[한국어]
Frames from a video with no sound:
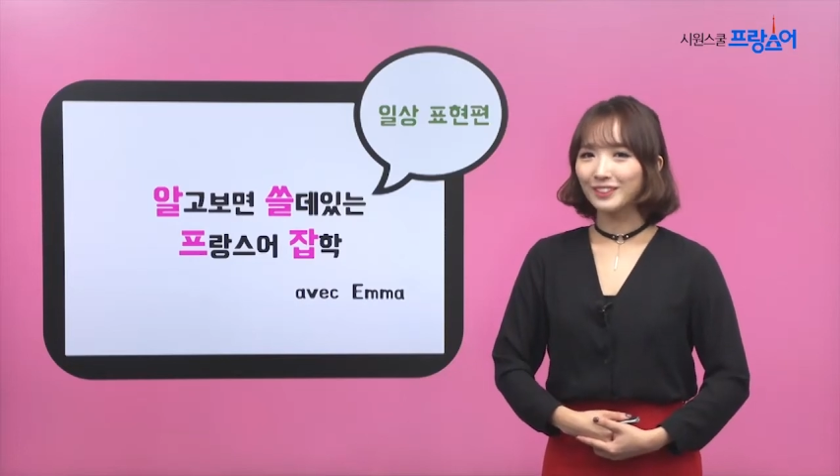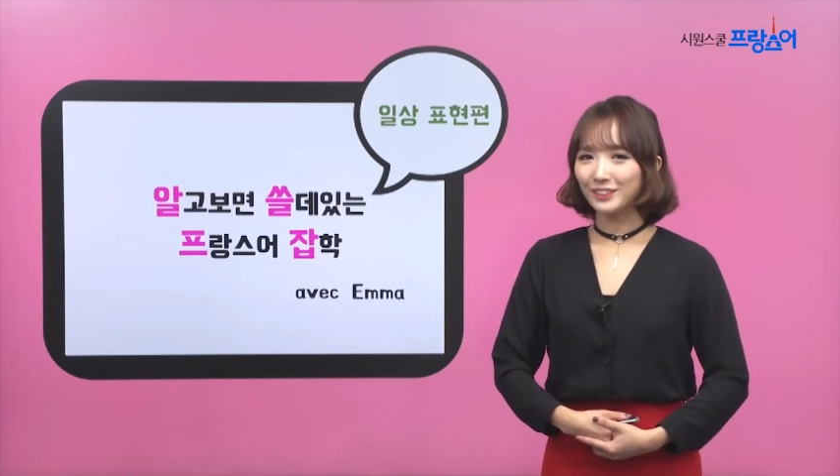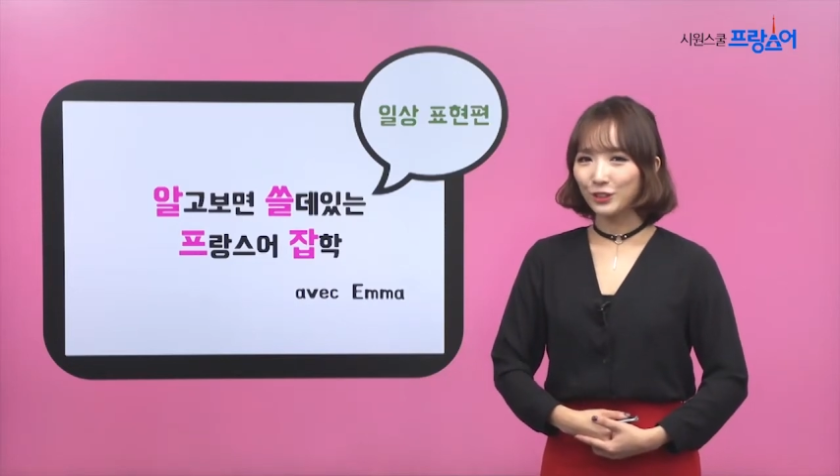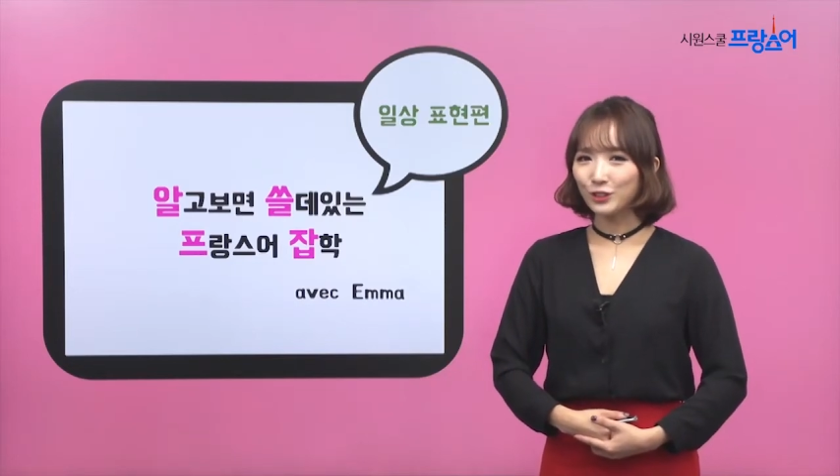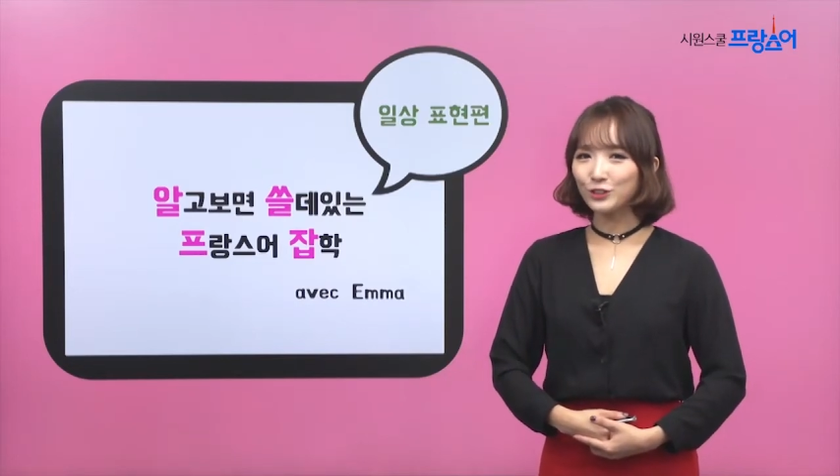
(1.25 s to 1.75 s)

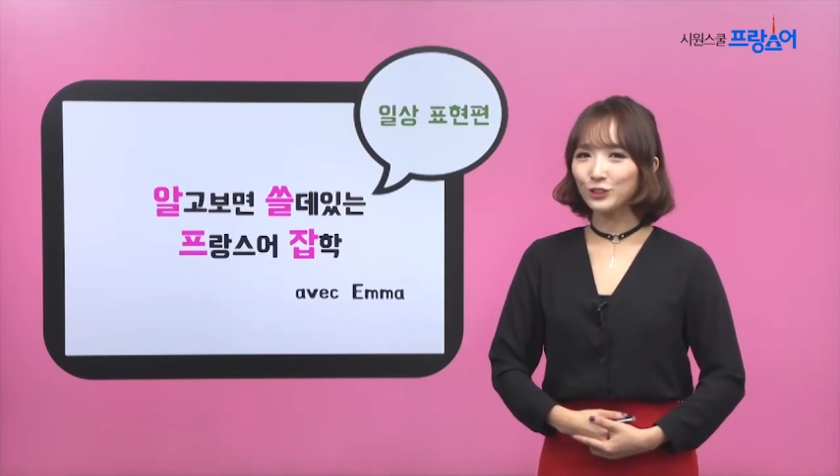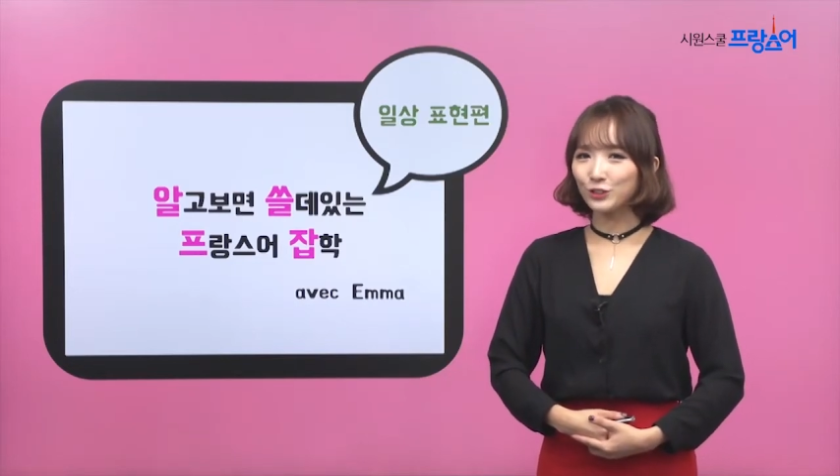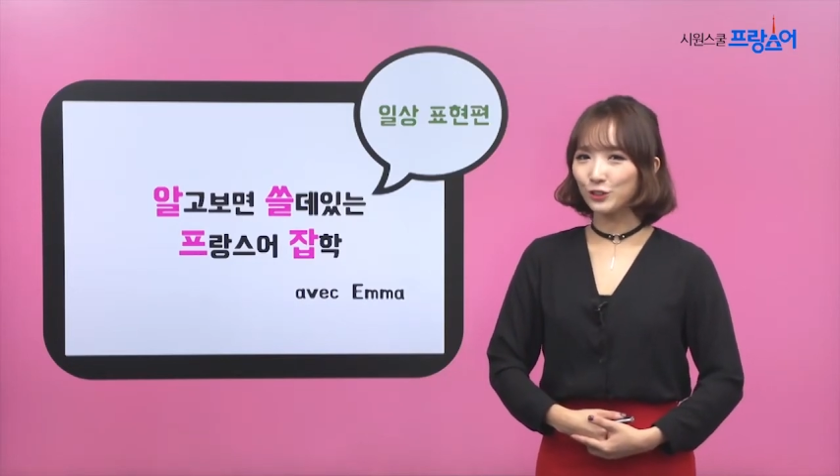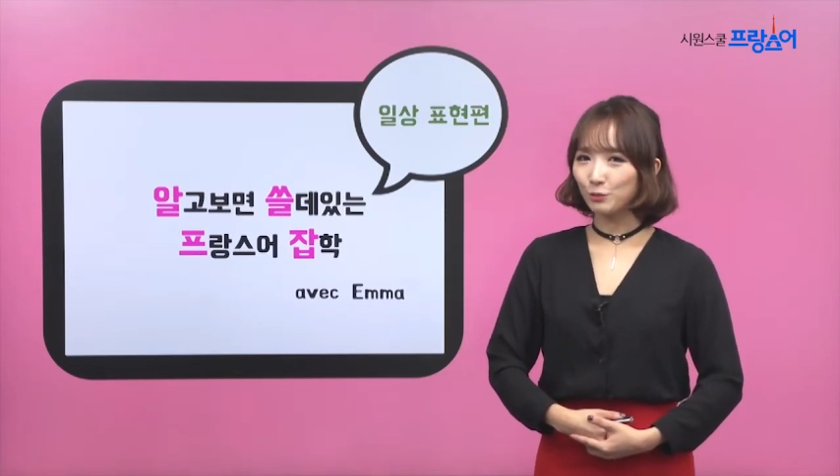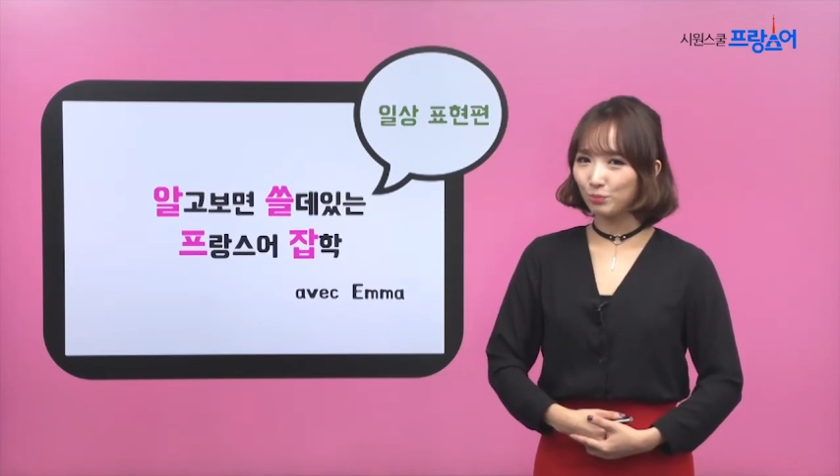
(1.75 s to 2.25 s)

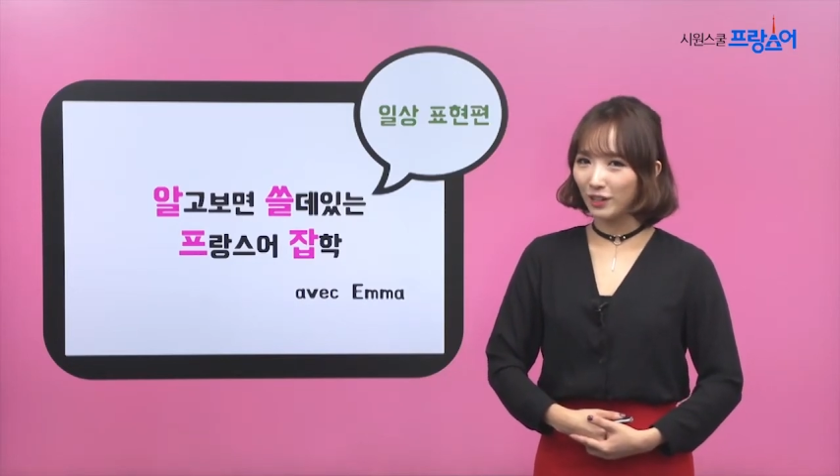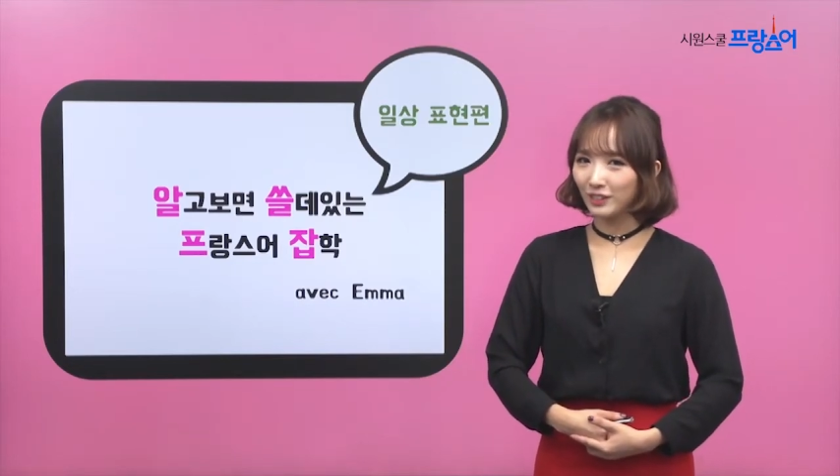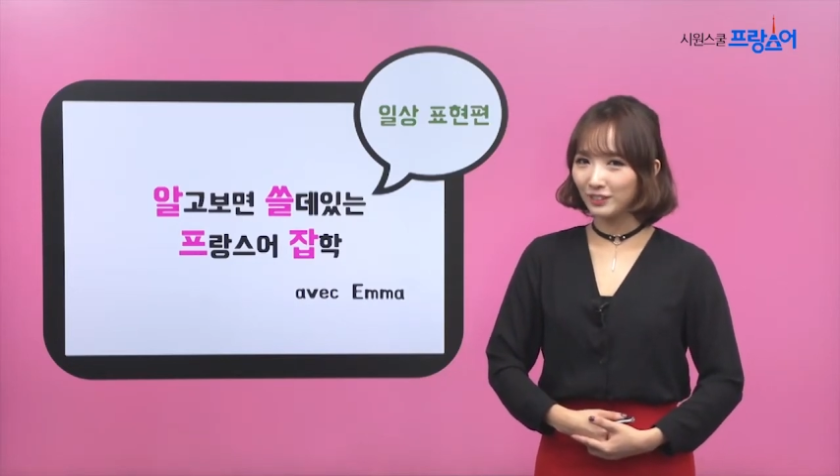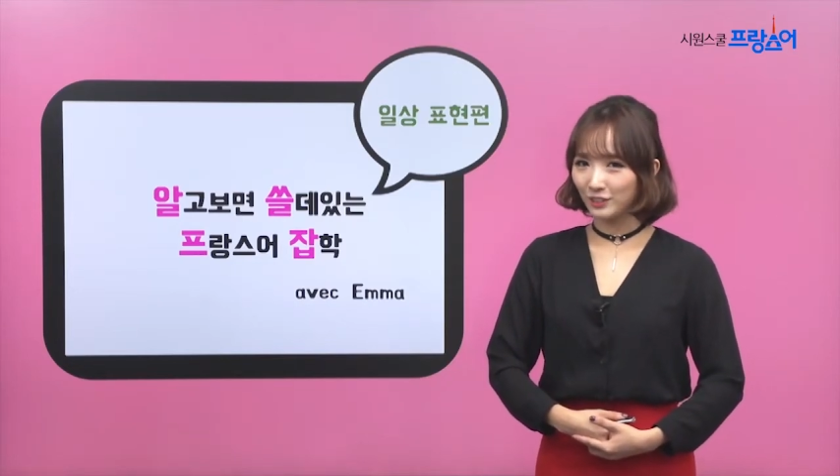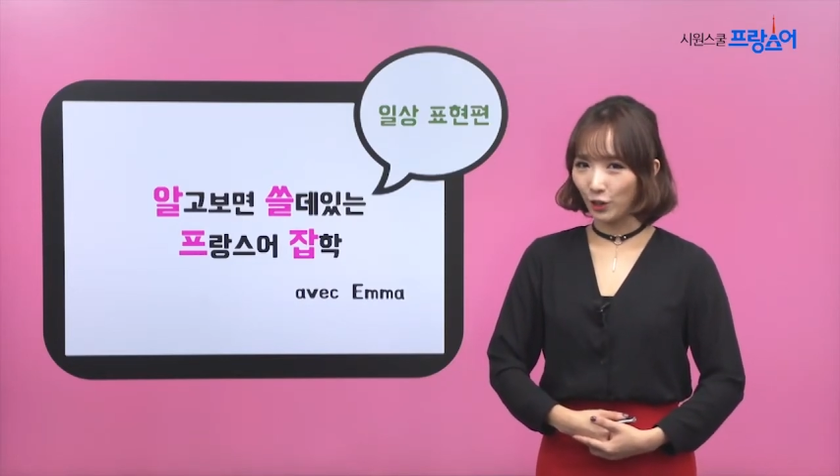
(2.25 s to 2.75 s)
시원스쿨
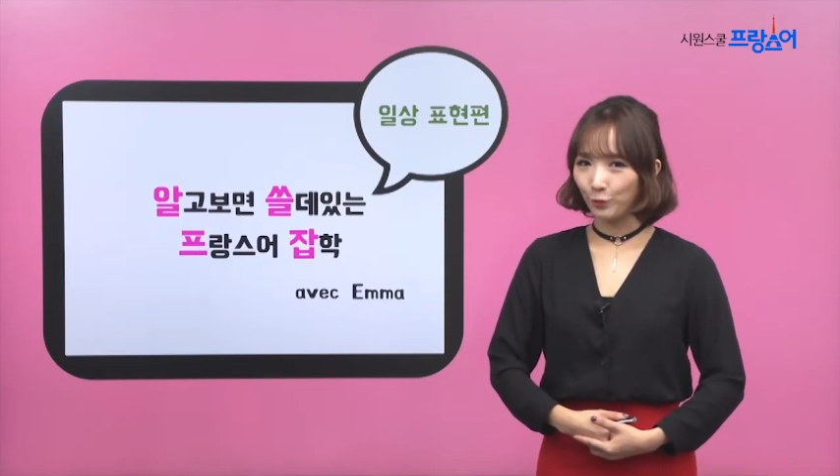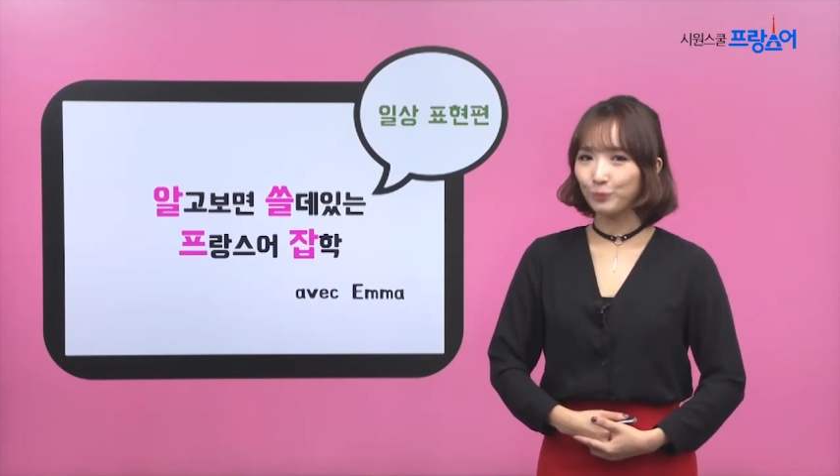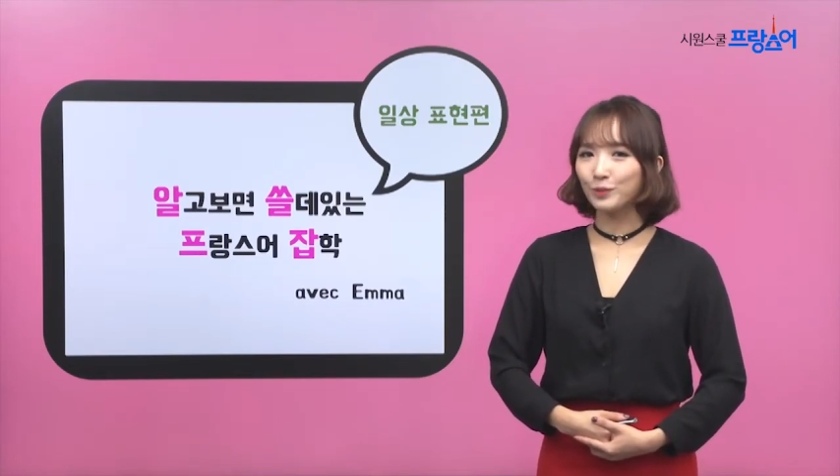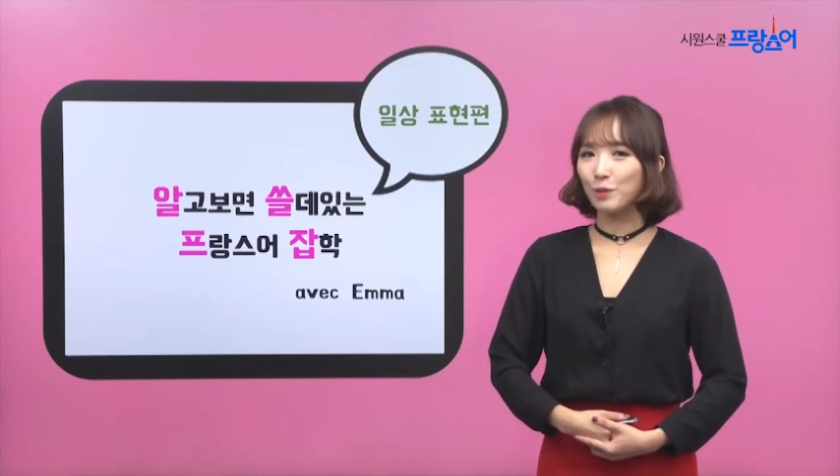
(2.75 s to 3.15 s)
프랑스어